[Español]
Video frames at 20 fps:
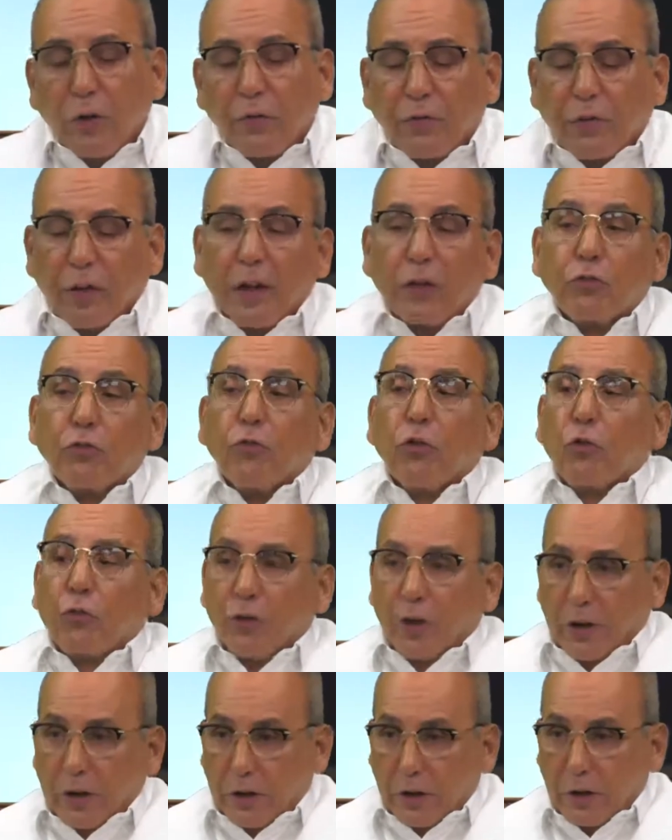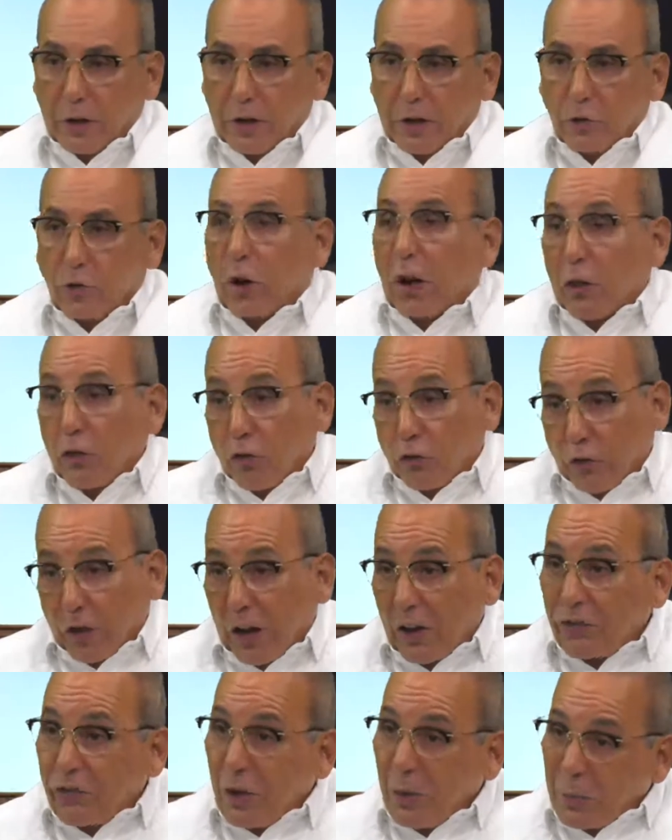tiene su doctrina. Entonces la
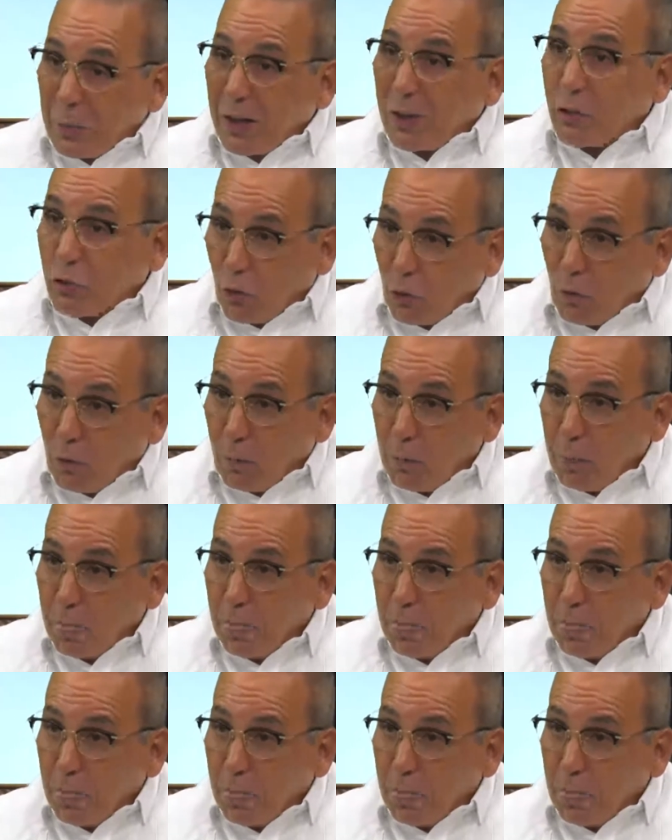doctrina se inventó